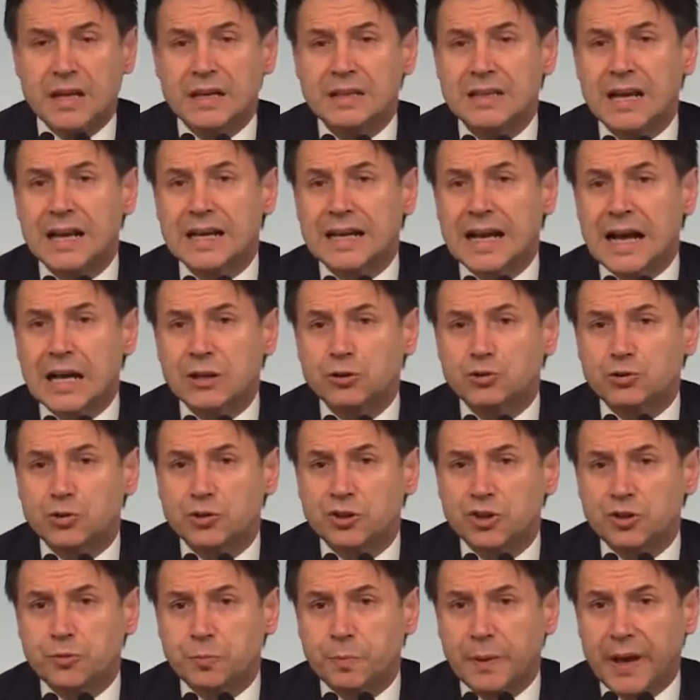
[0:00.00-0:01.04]
Nel caso
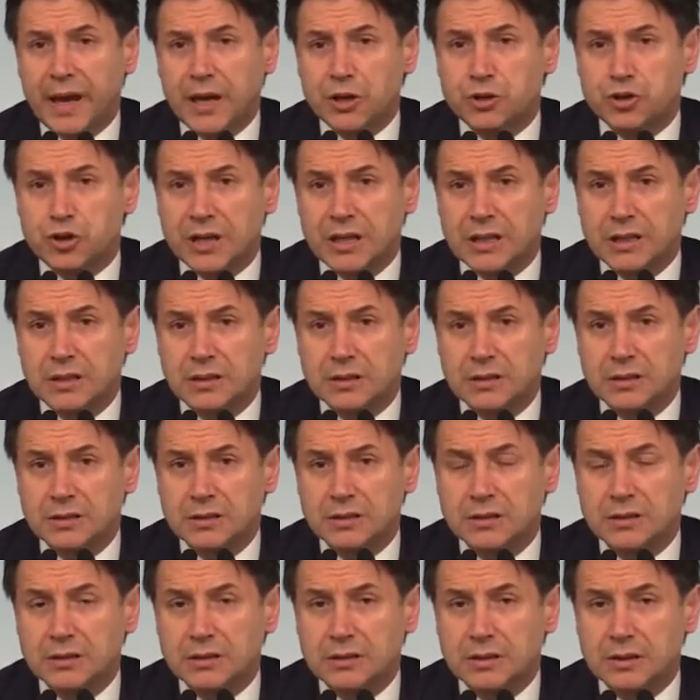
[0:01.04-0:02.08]
di specie,
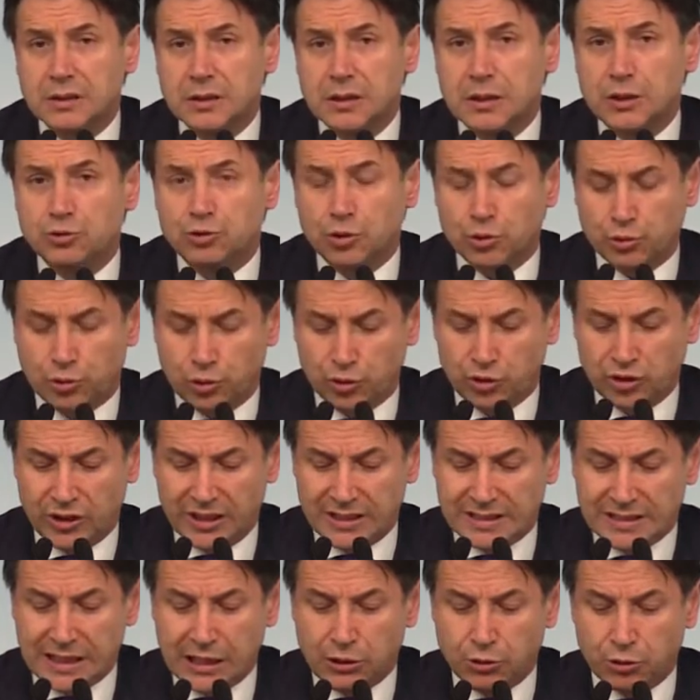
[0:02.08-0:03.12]
il
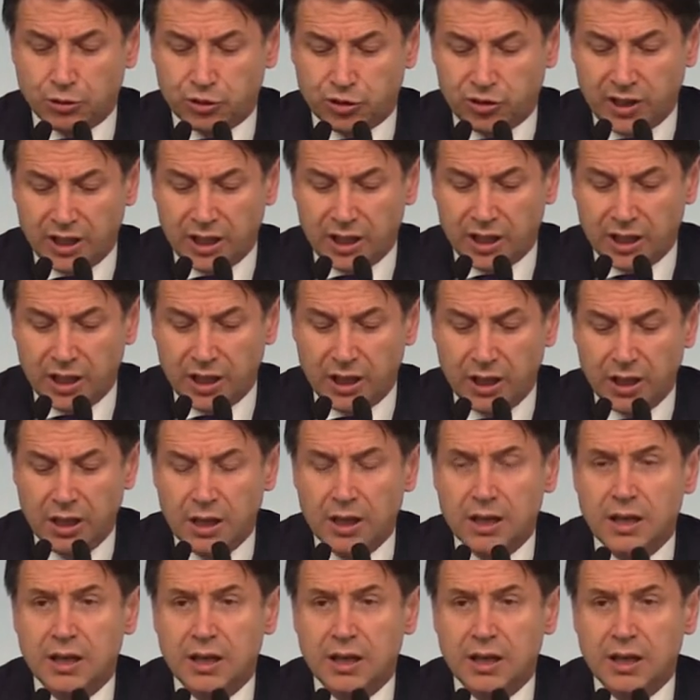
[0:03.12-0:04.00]
sottosegretario Siri